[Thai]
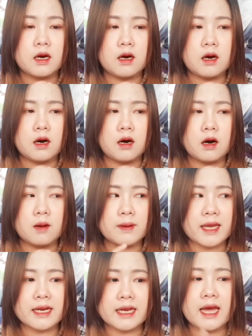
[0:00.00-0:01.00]
เออเพ
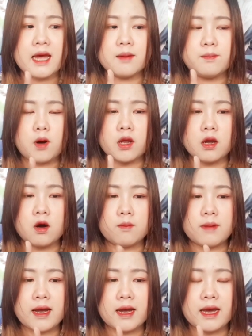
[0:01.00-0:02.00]
ลงนี้ปล่อยออก
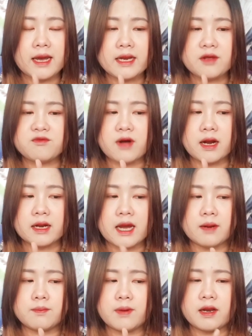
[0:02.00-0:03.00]
มาให้ได้ฟัง
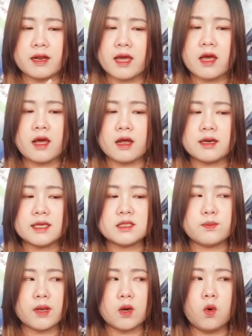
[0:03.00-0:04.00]
กันเป็นแค่น่า
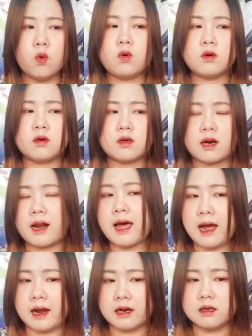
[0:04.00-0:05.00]
จะเป็นฮุกก
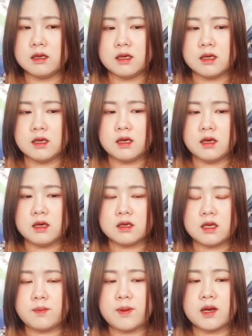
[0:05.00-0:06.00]
ลาง
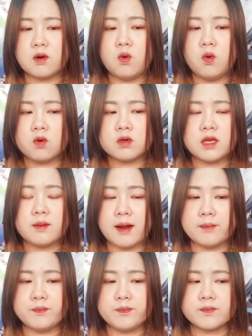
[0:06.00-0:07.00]
ที่เป็นฮุกที่แบ
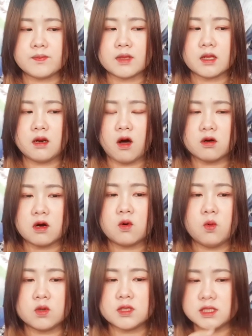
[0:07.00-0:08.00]
บร้องท่อน
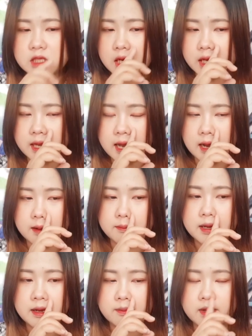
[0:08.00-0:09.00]
ฮุกเฉยๆอะ
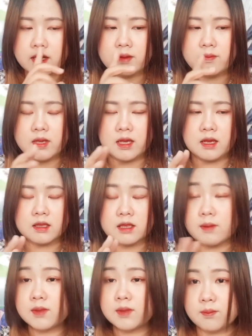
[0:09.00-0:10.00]
ไม่ไม่ได้มี
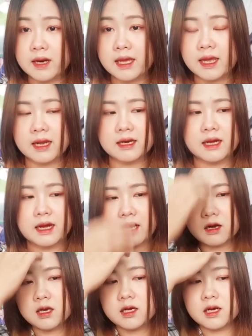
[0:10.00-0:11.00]
เต็มเต็มเพลงนะคะ
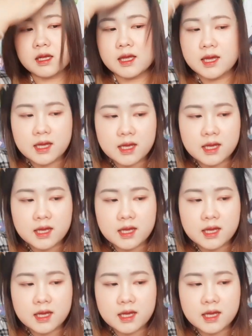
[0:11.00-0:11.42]
ก็เลย